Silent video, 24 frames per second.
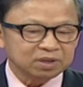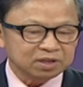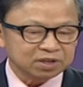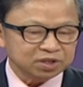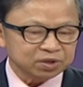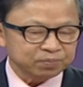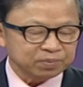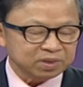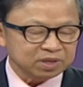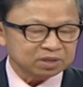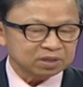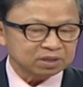
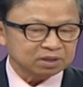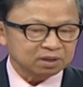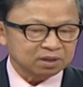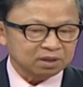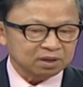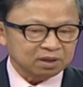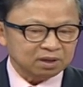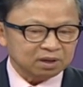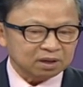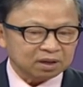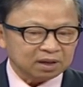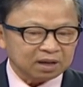dismiss
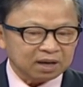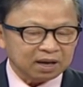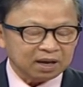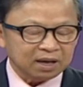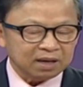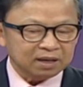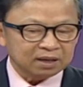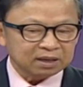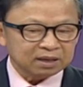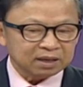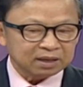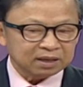
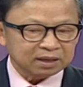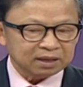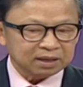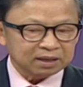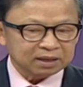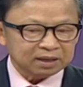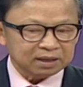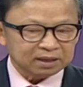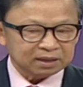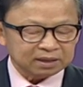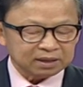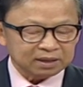cái cái cái
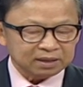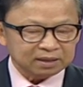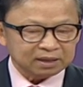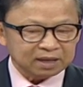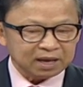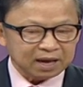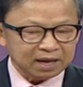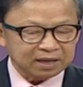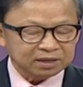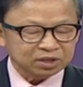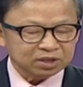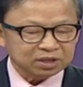cái cái
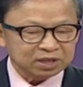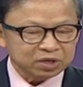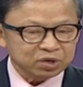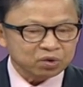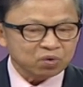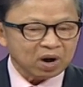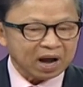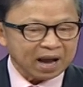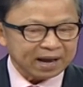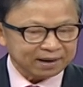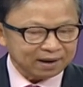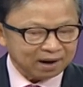case
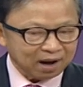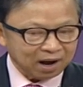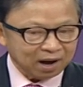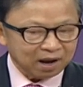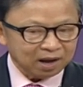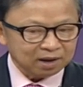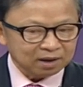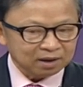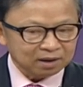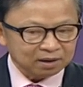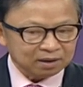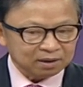DUI đó
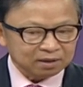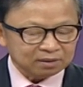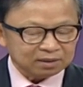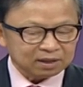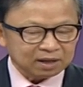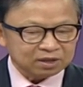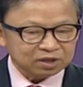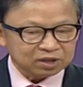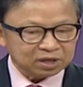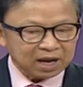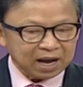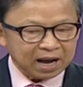
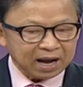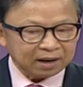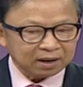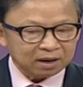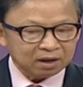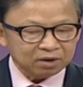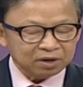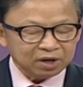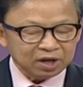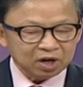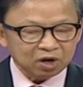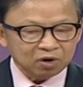thành ra
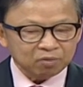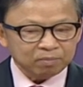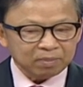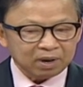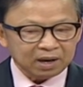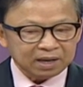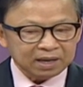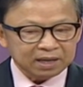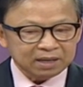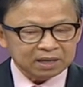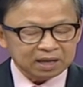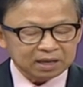đó nếu mà
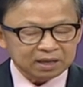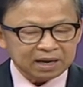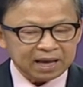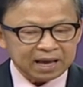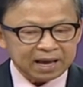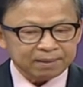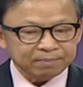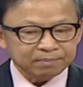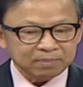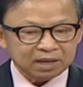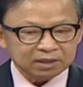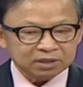ý định
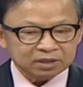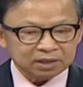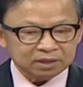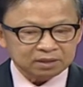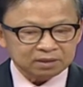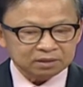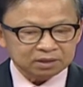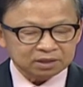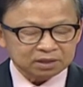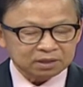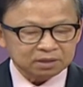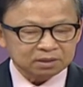em là
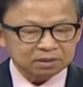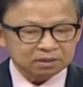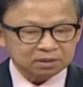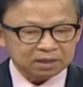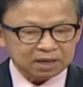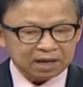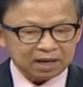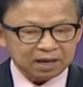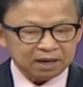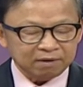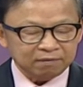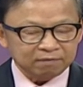xin xin
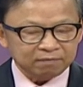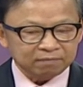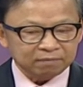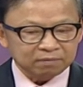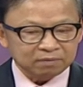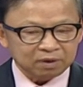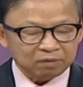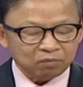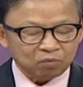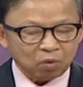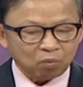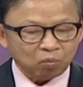để
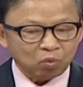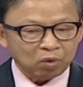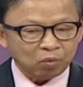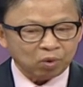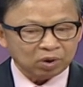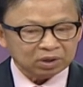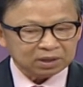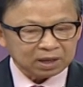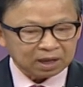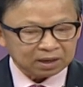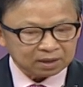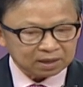uh,
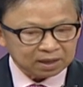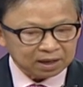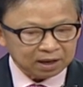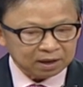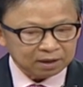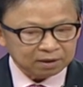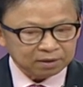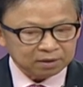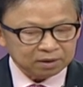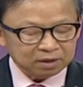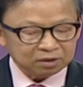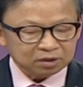quốc tịch đó
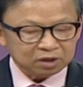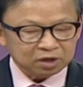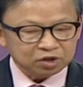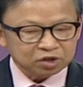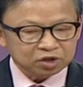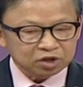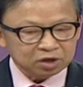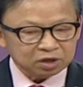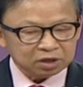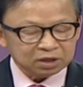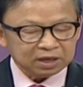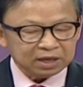thì
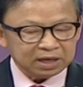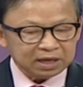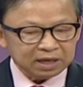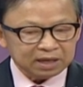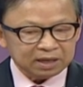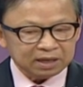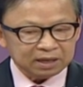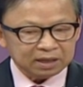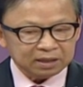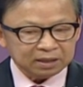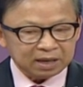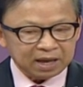trước
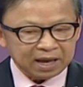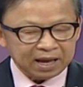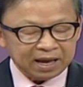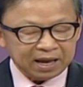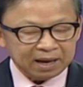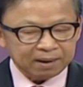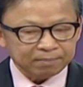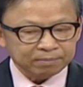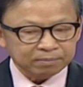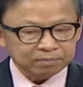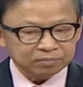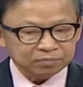khi
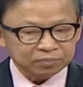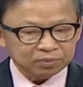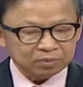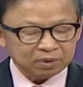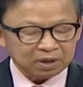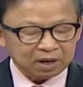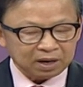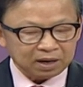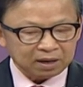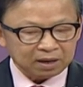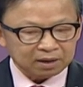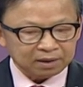em
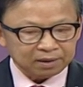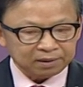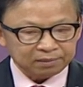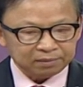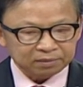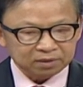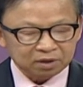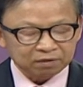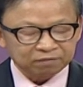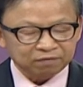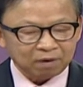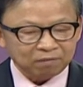uh,
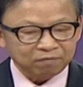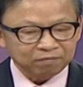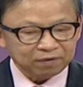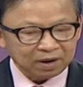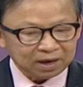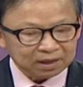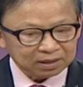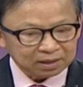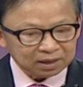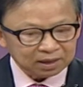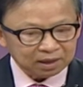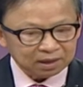được phỏng
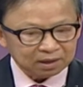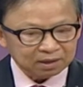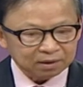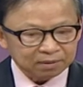vấn đó